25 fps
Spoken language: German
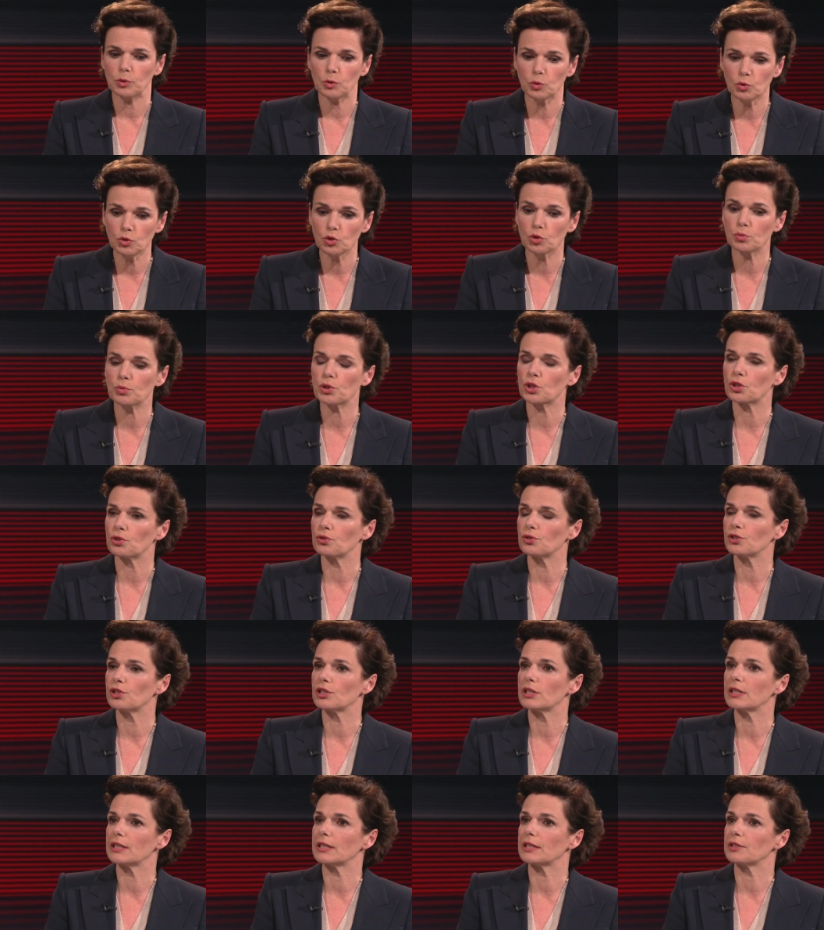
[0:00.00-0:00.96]

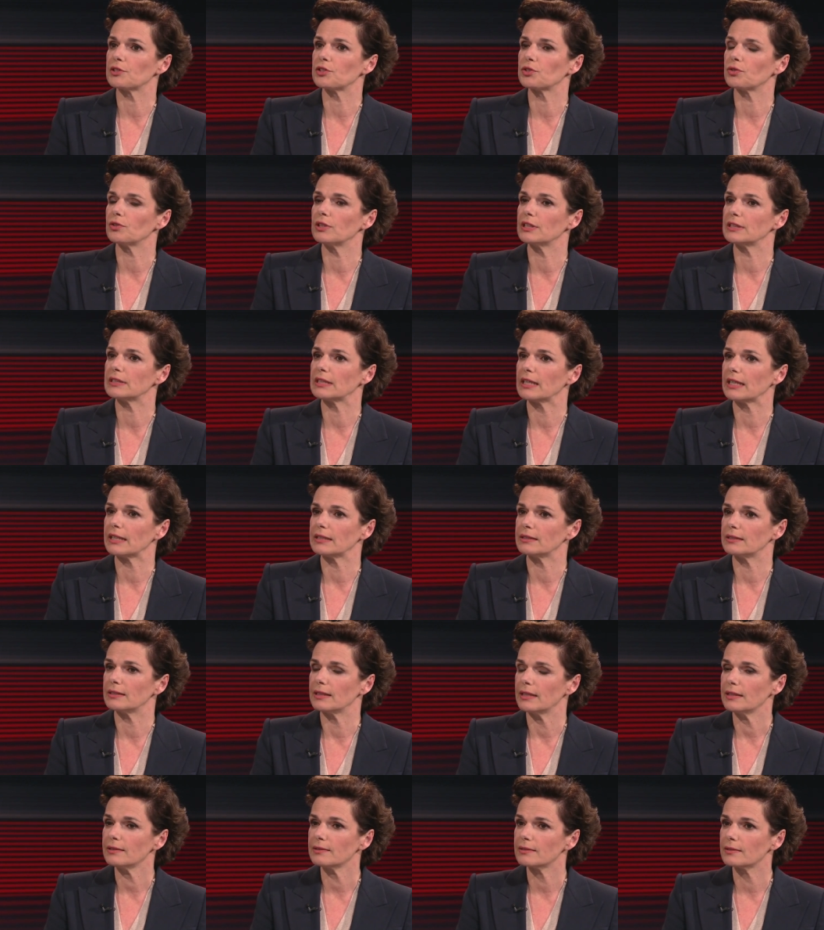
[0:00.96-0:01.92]
unumstößliche
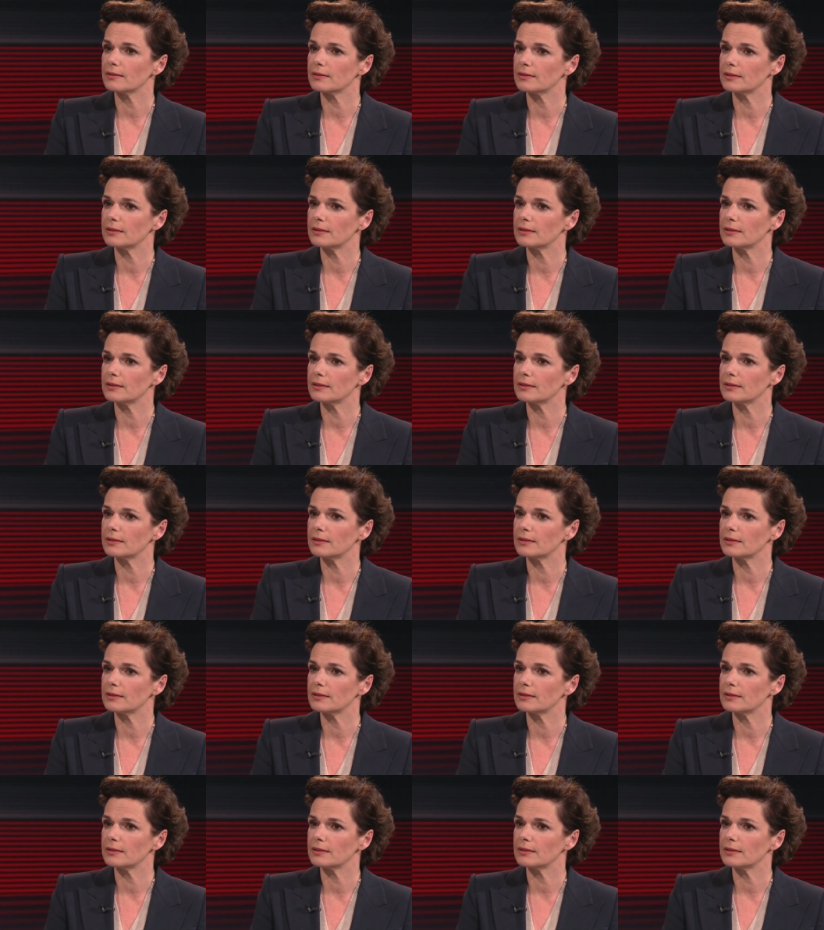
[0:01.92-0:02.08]
Solidarität,